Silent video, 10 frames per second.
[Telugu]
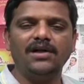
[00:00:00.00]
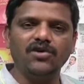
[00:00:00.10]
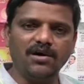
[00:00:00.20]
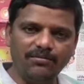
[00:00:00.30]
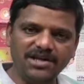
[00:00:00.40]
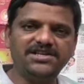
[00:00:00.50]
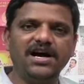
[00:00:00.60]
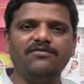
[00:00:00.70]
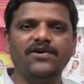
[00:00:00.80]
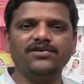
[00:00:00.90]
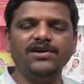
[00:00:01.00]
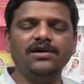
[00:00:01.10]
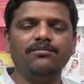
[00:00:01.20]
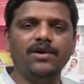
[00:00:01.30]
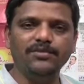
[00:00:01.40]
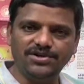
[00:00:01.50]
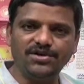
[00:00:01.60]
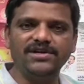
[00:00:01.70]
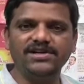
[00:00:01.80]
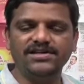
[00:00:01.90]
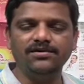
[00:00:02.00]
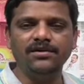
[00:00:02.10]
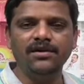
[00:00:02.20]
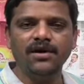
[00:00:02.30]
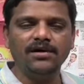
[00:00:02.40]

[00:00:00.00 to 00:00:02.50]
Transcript: అదొక మంచి ఆఫర్ ఉంది మా మిత్రుడు చేసిండు